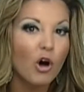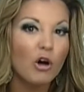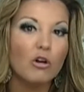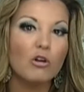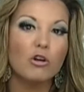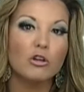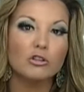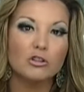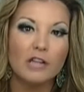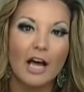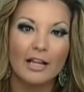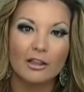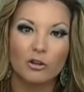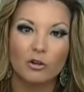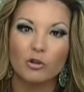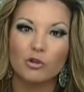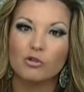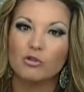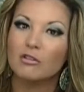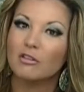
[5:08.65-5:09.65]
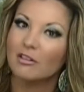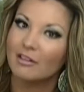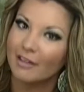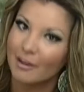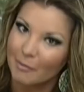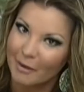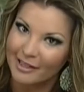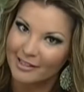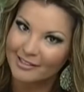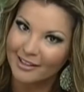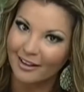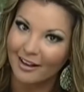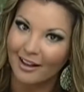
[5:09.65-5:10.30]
no los datos de